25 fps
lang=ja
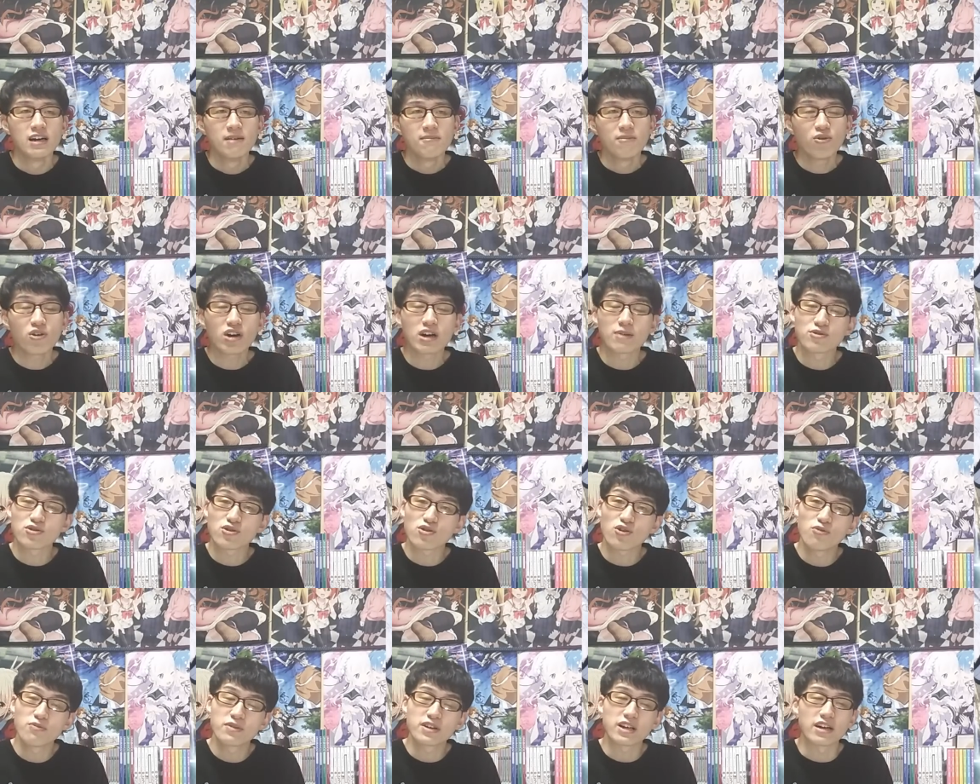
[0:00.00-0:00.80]
今回もちょっ
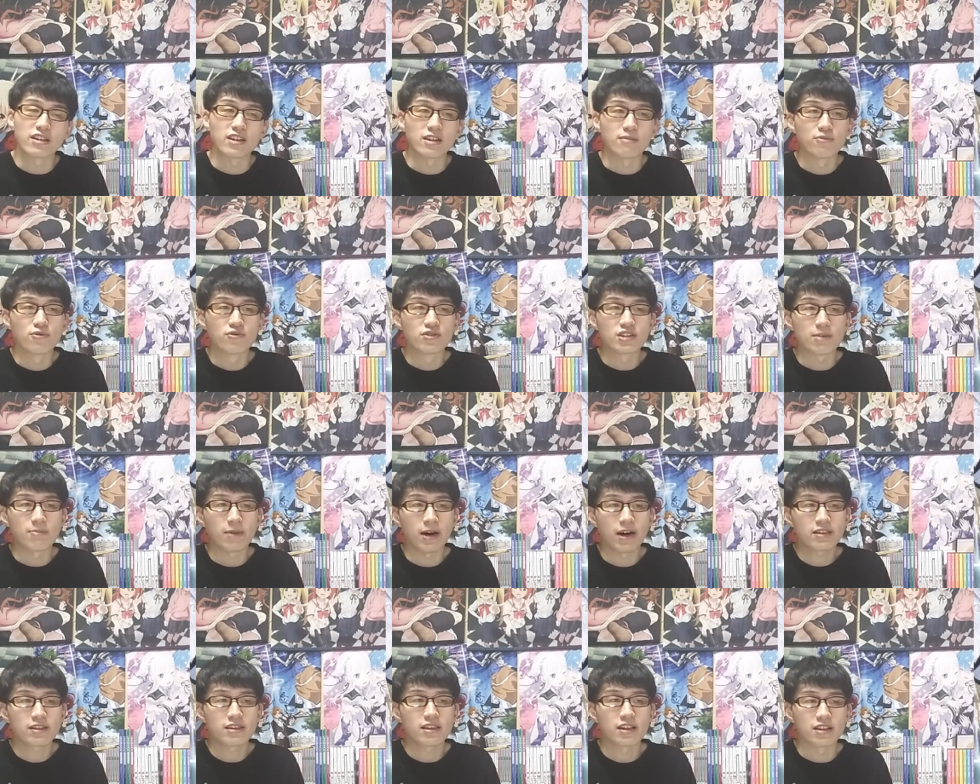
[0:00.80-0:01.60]
とコミカルな描写
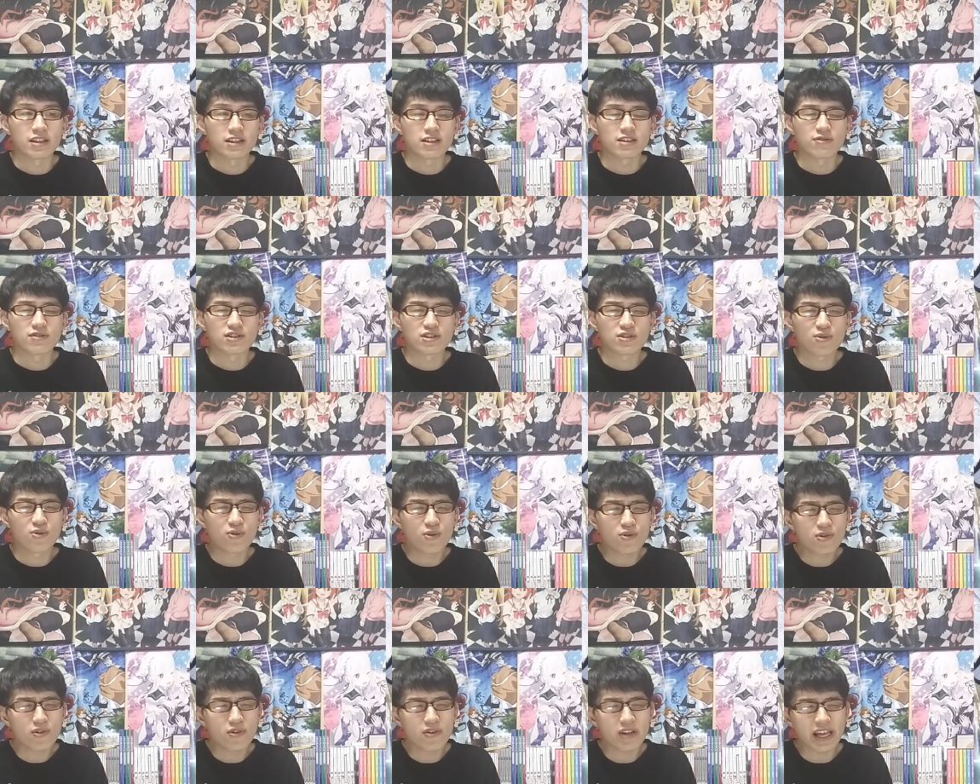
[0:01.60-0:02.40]
もあったんですけど、そ
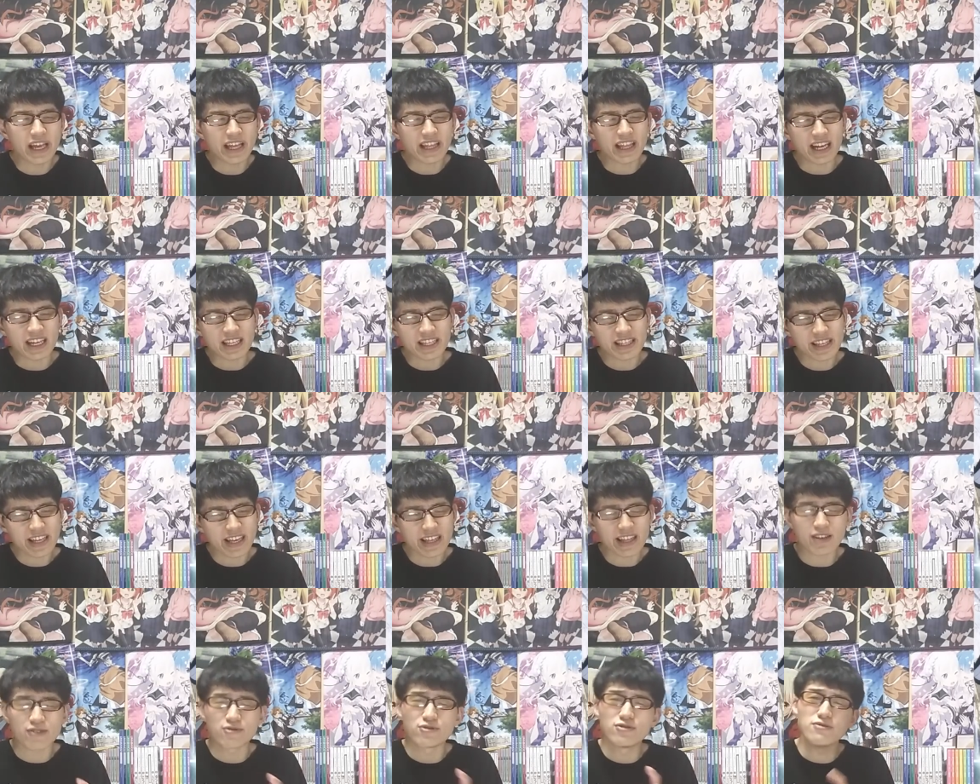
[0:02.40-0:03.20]
このね、出し
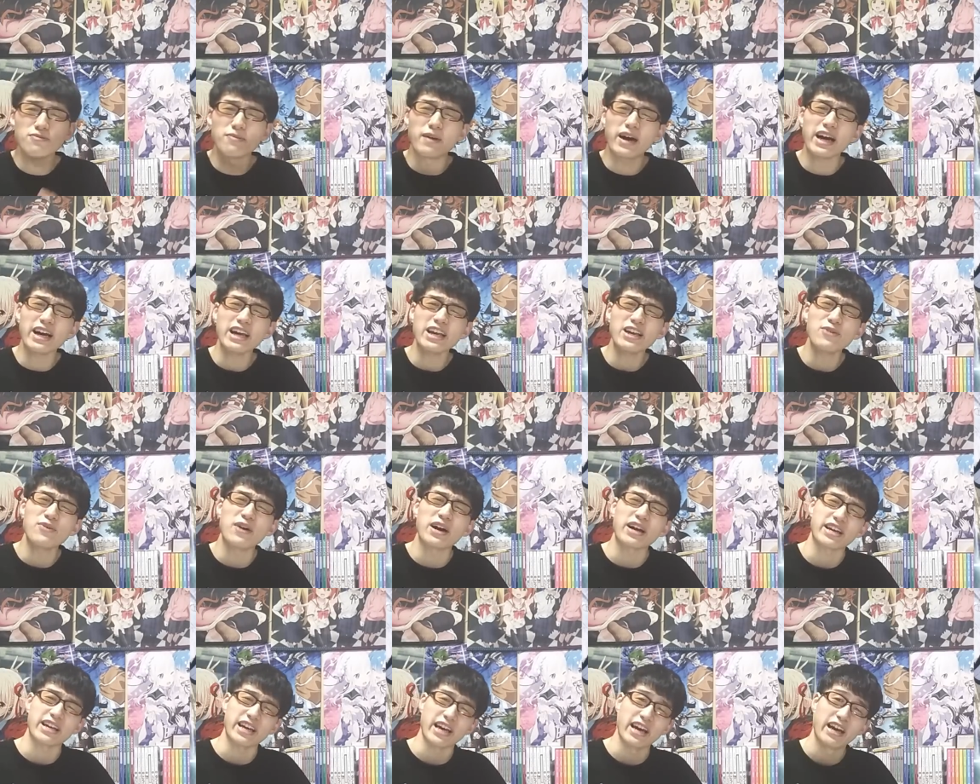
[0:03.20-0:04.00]
方がうまい
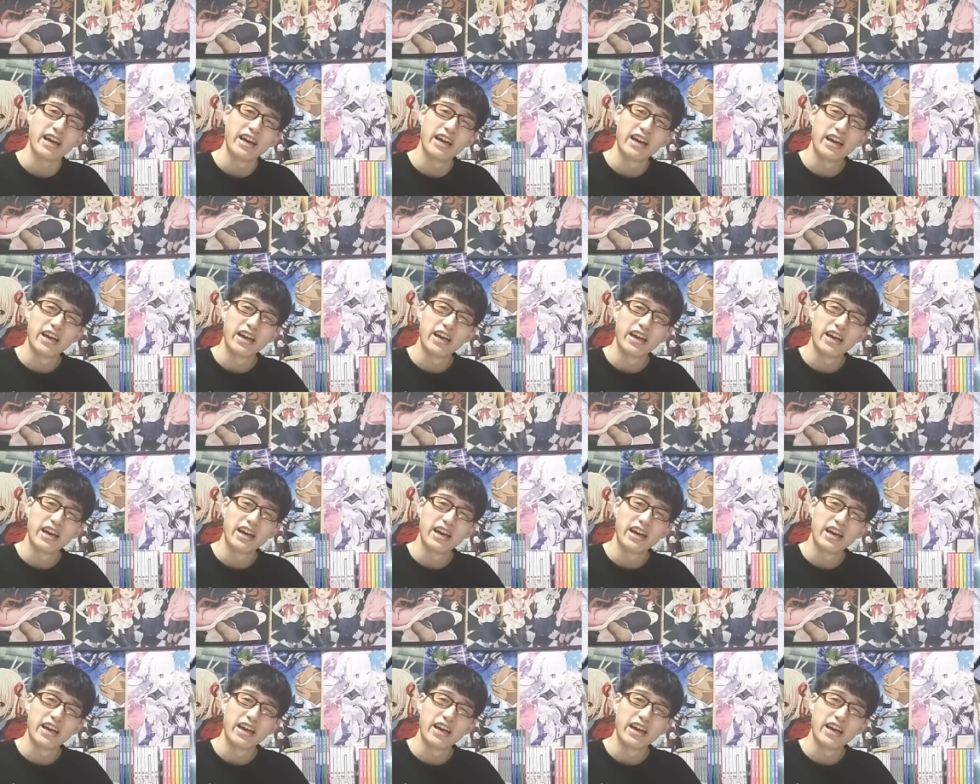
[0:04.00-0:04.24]
わけ。